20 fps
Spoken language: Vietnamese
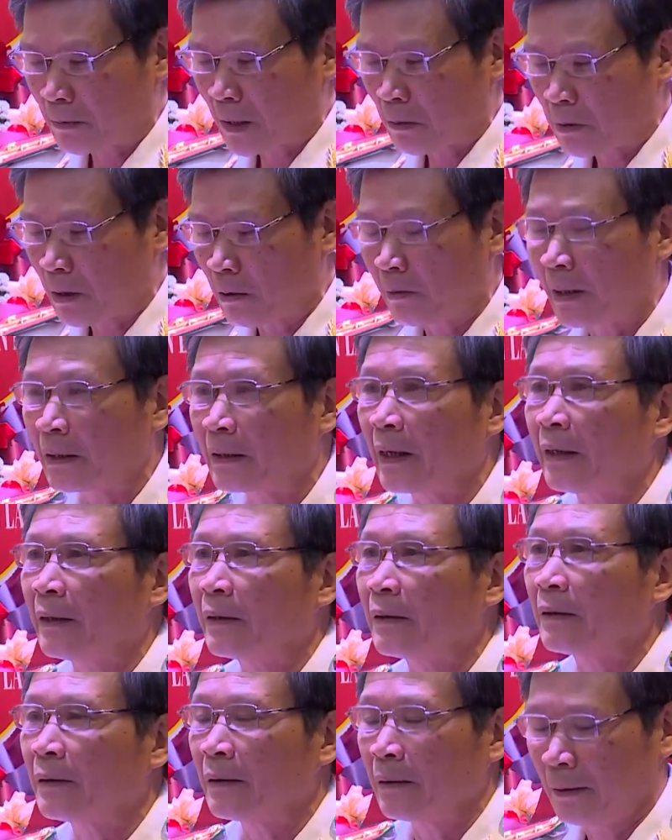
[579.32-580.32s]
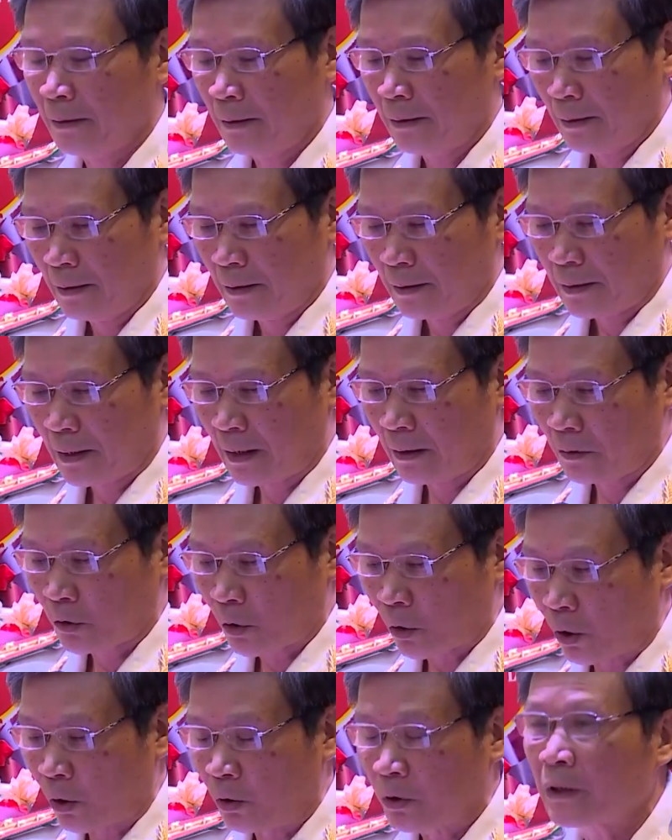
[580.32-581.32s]
tảng tánh cánh bảy trừ tiền
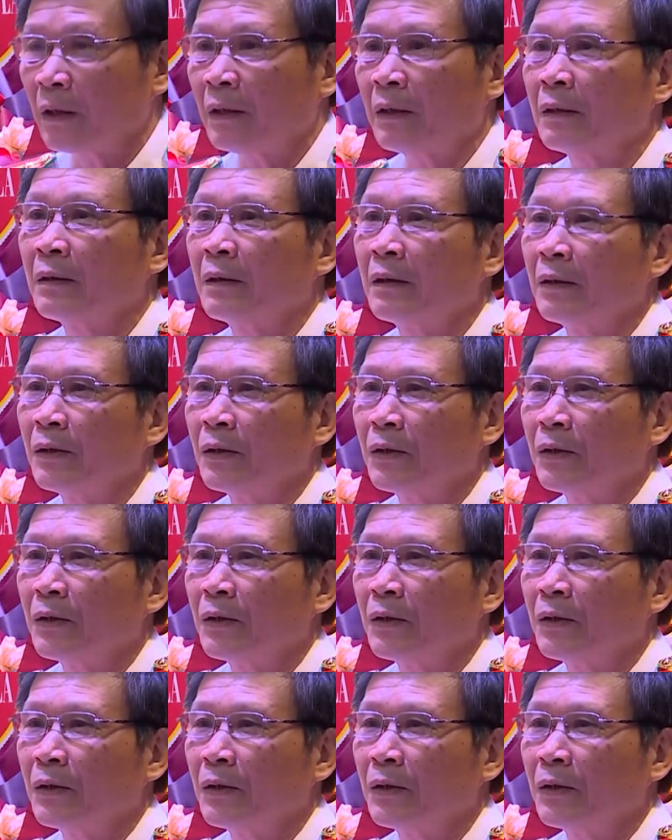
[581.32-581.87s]
ăn khòng hơn